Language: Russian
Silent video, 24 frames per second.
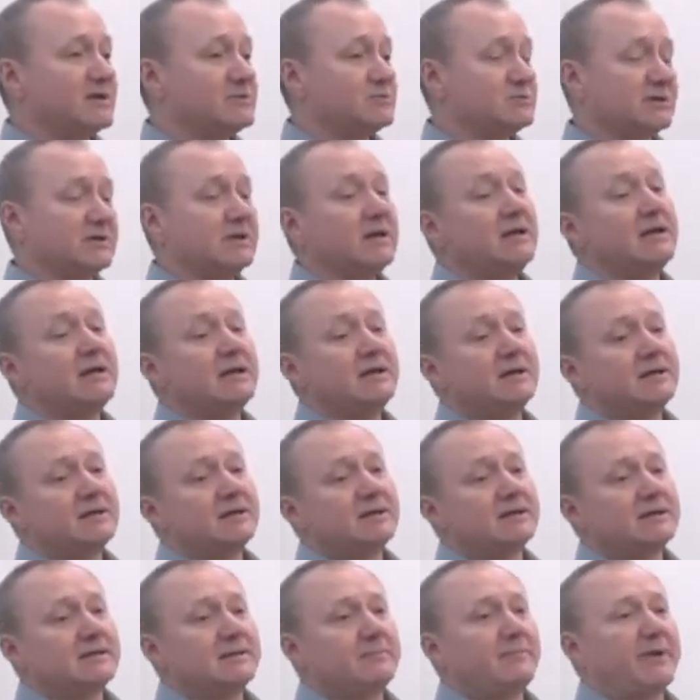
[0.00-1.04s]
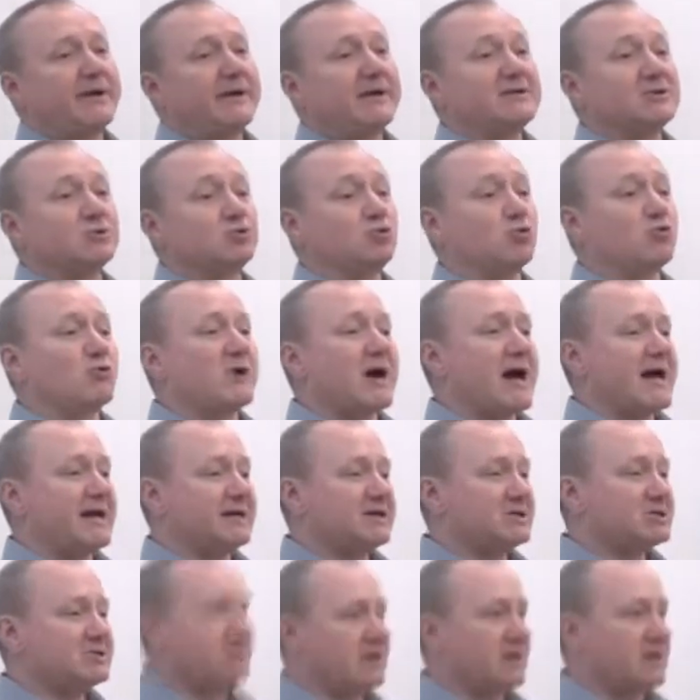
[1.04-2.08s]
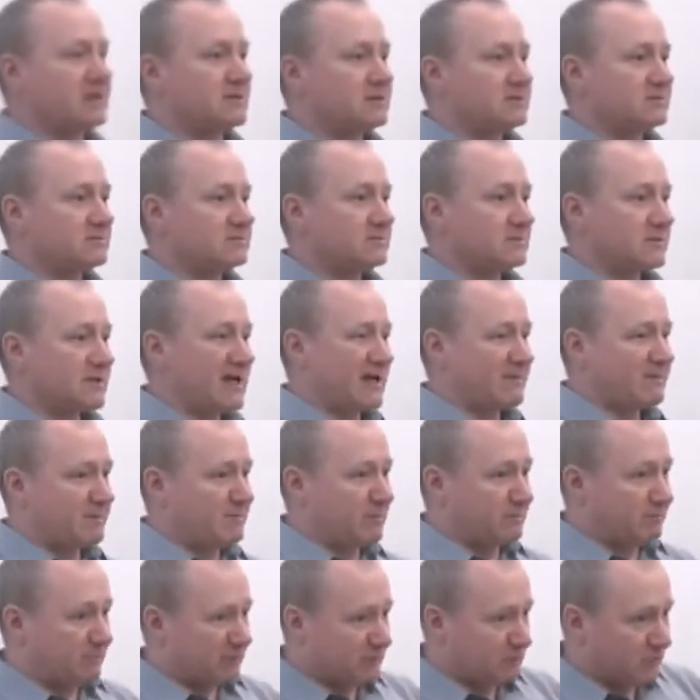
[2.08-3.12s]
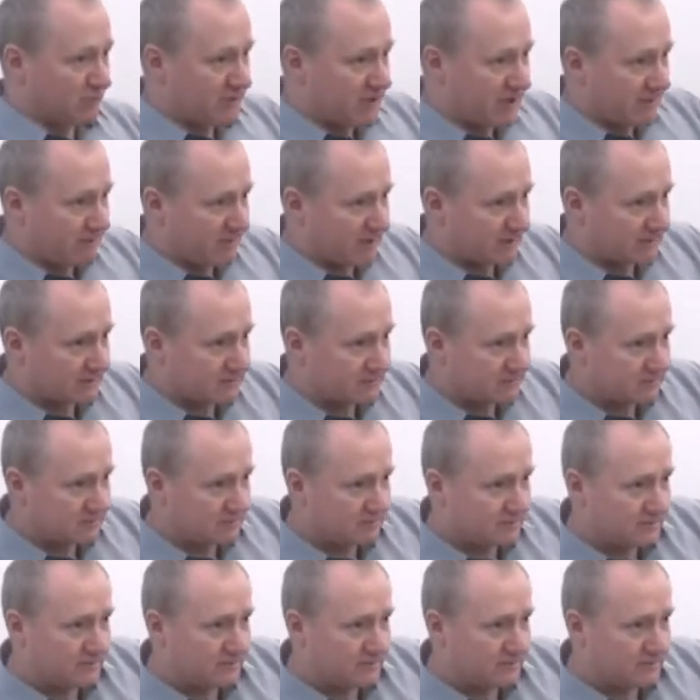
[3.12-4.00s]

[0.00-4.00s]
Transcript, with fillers: Отсюда понятие дуга Эйнштейна. Как бы по дуге мы